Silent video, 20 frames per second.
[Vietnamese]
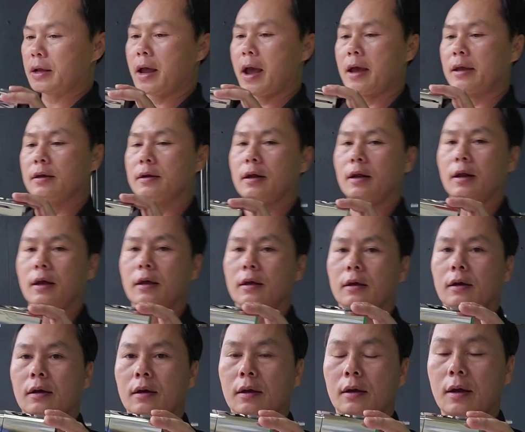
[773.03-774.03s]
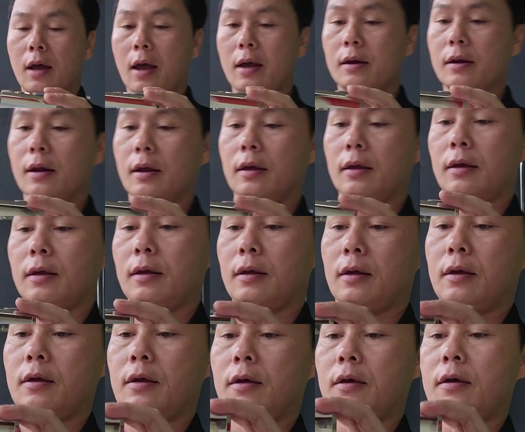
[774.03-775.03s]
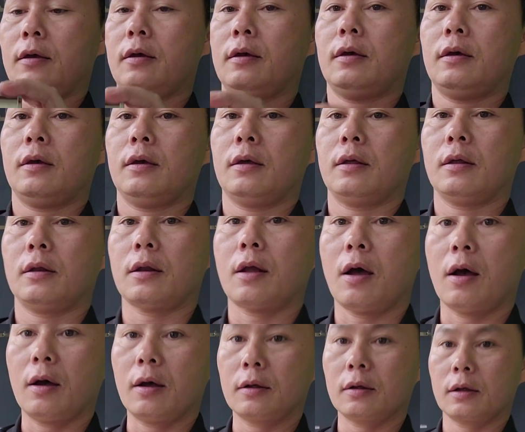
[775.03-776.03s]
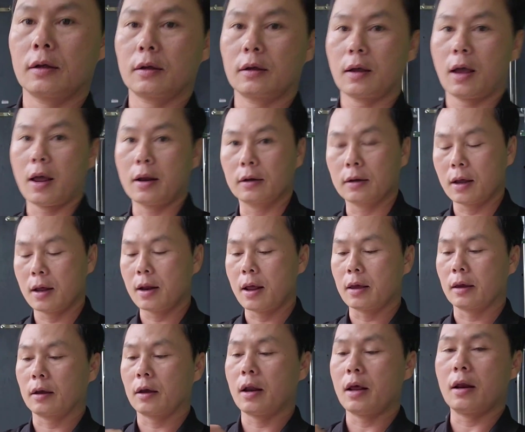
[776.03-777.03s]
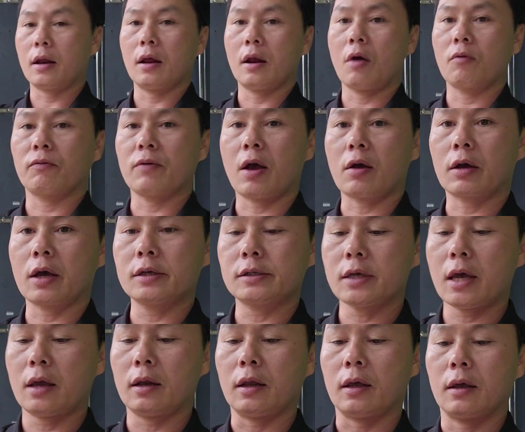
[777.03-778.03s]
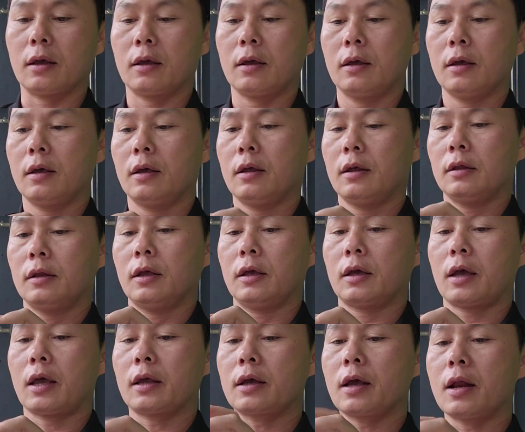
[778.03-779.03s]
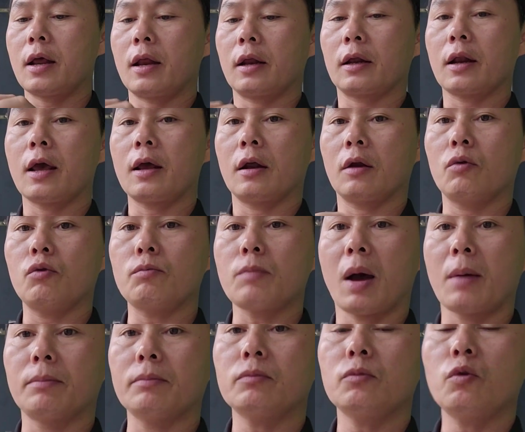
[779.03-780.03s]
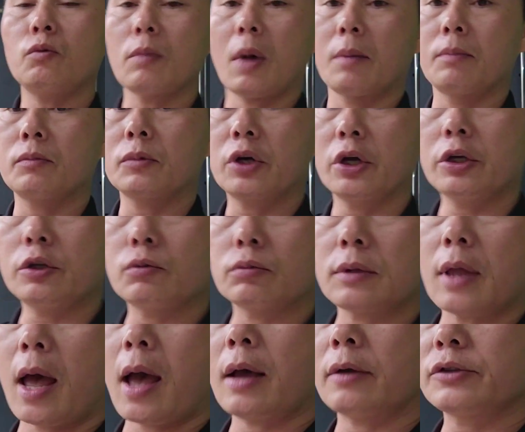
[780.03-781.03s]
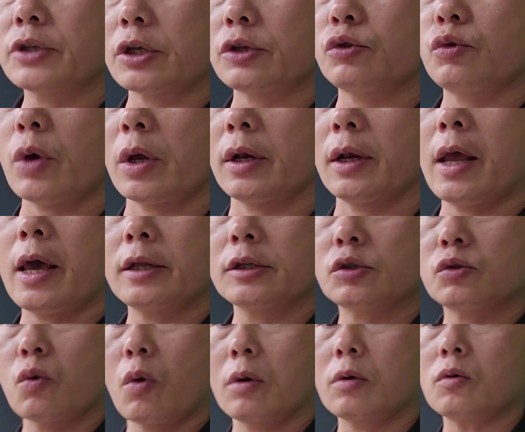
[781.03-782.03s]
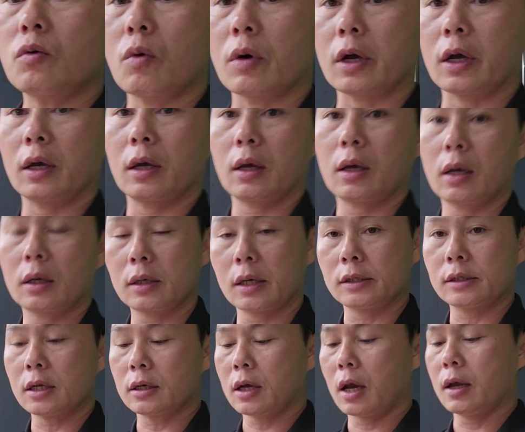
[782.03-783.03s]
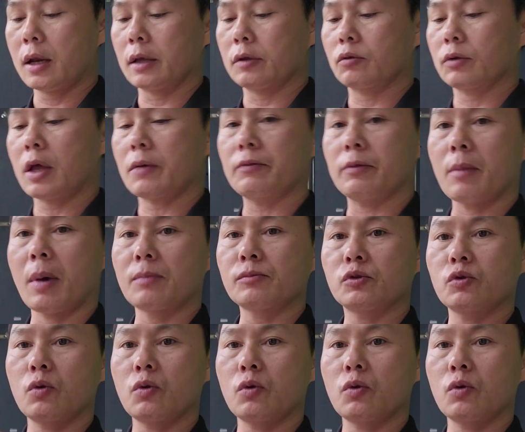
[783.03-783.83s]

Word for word: cài như này này cài này đó cài cây này cái này là lồng vào cây sen này thì cái cái này đây là nút bấm nút bấm khi chúng ta dịch chuyển lên xuống của cái cái sen cây này chúng ta phải bấm